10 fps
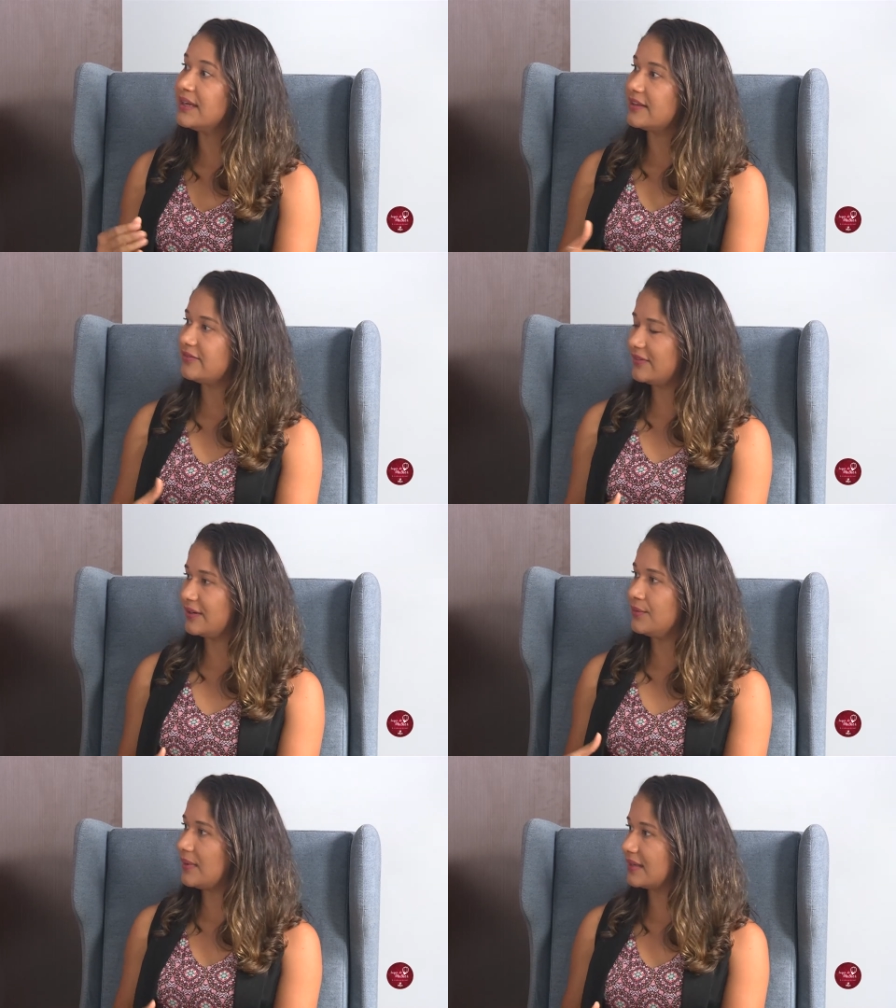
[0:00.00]
e
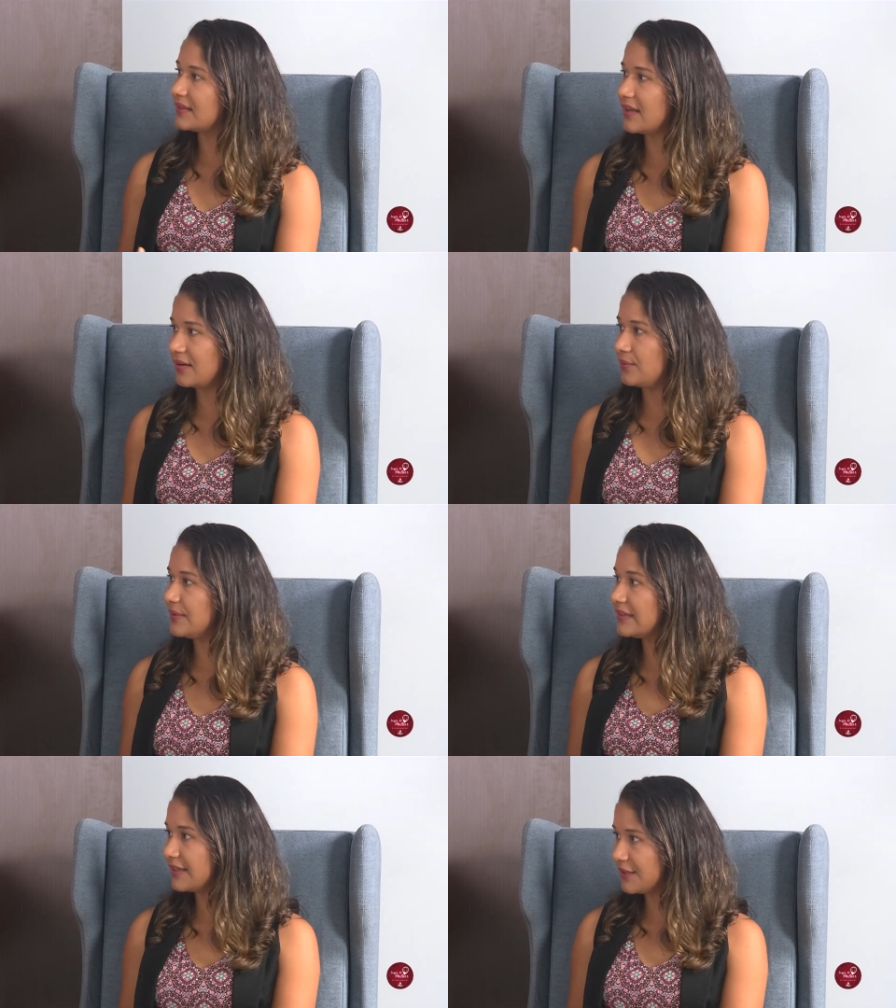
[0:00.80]
vão até o
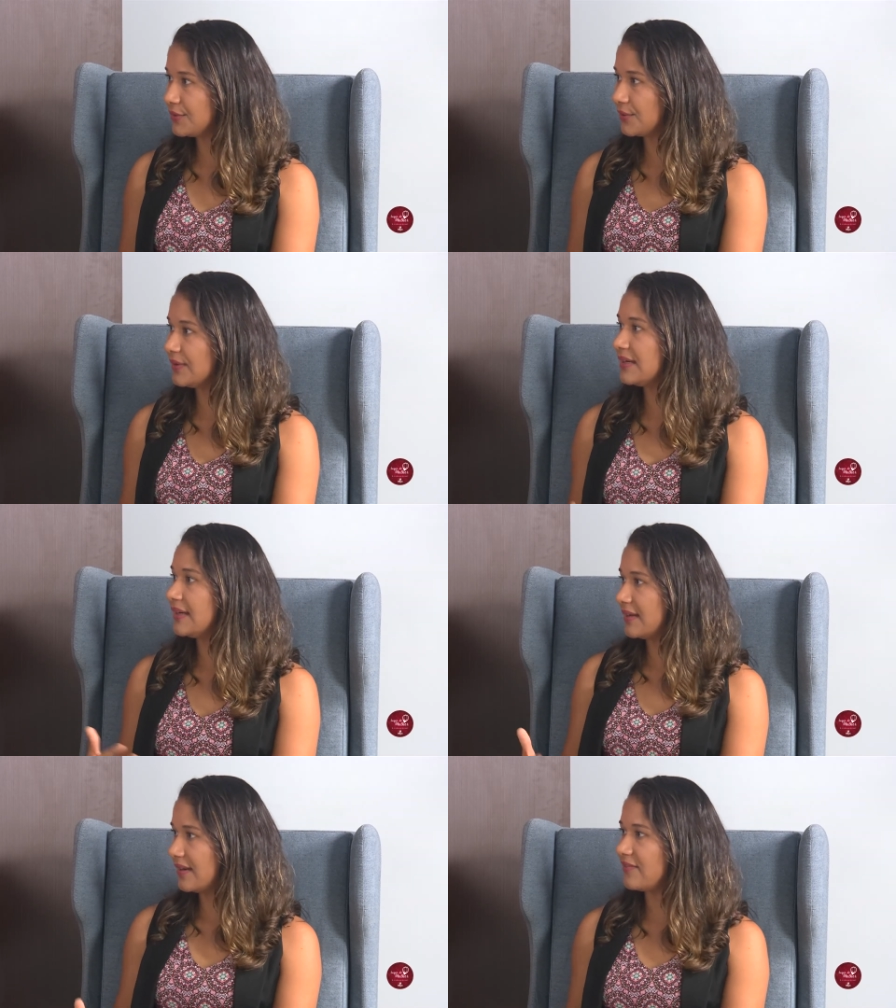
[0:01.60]
interior
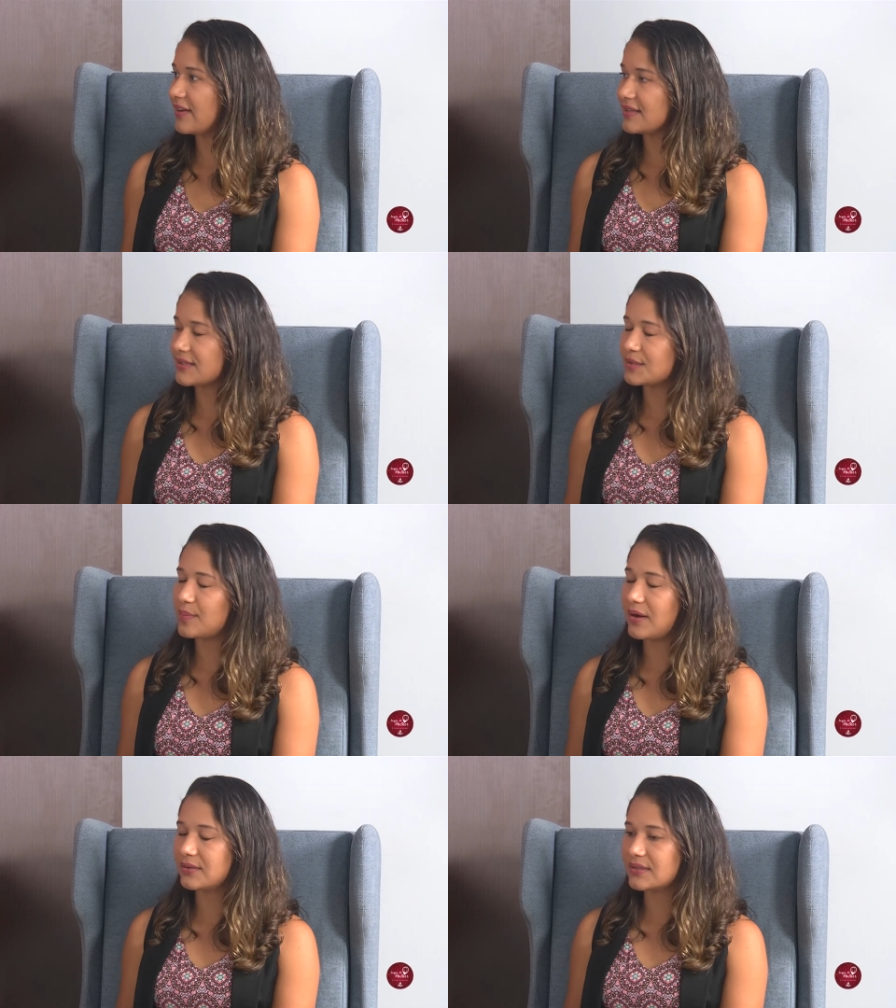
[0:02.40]
levar essas
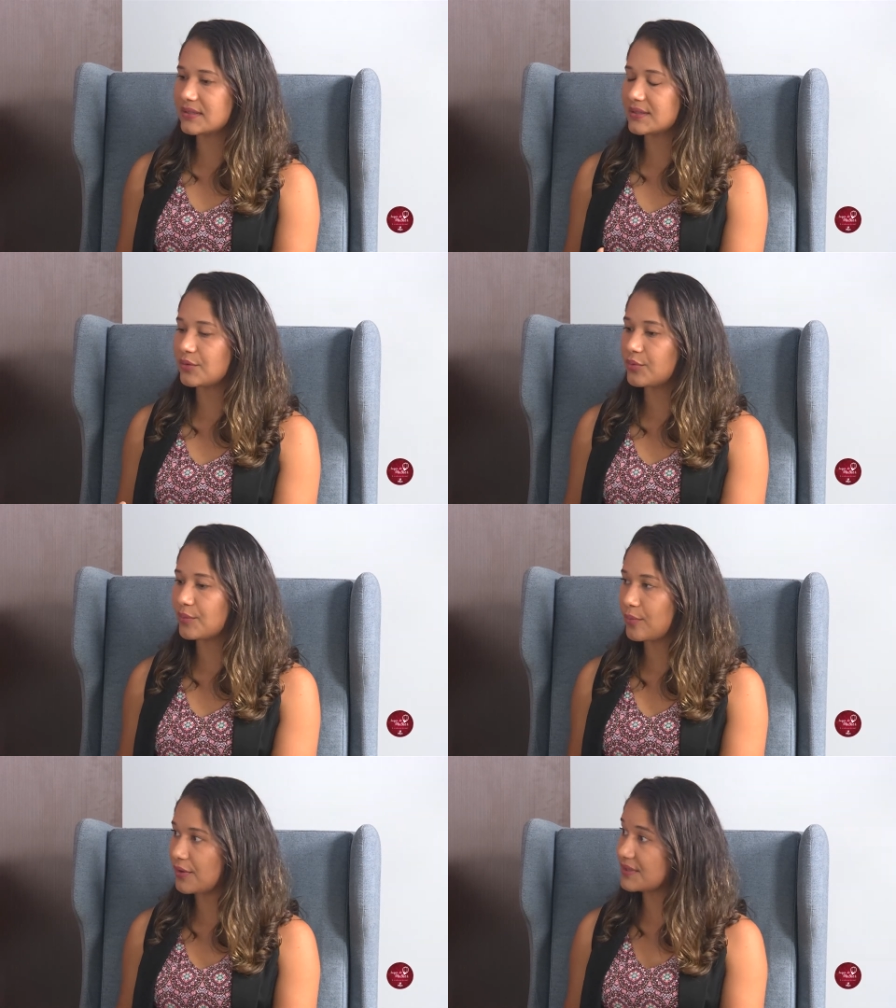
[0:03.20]
pautas que são
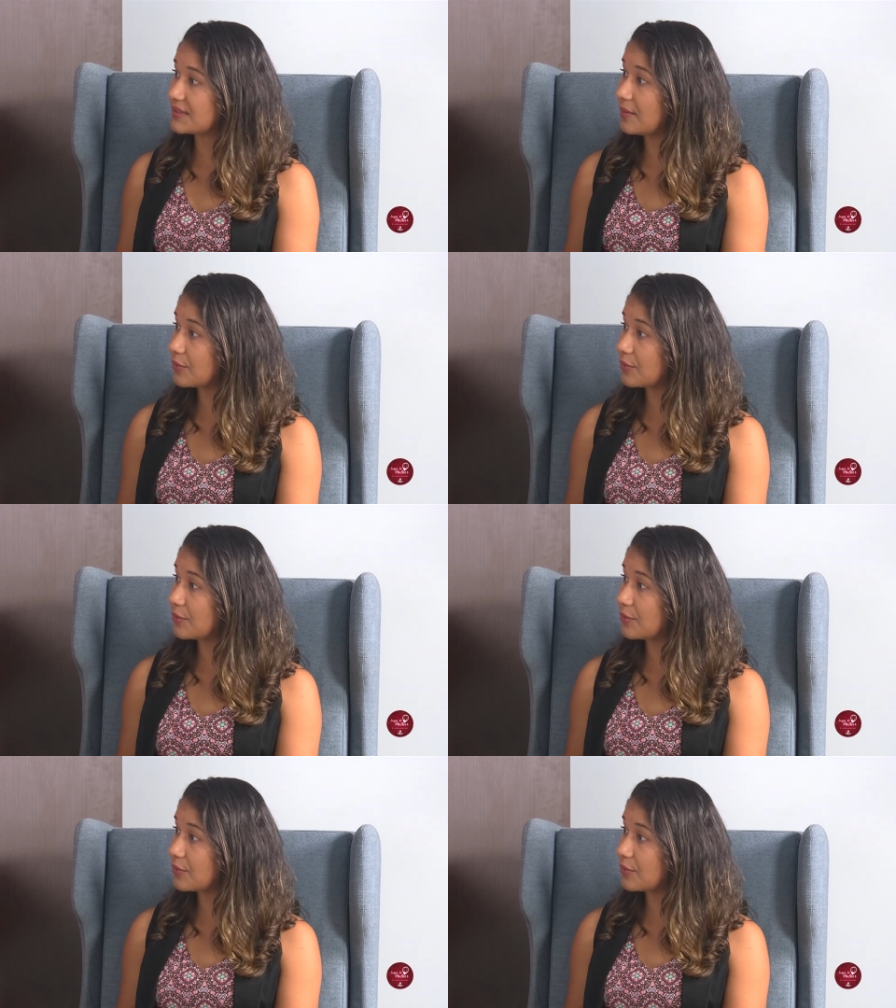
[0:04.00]
propostas na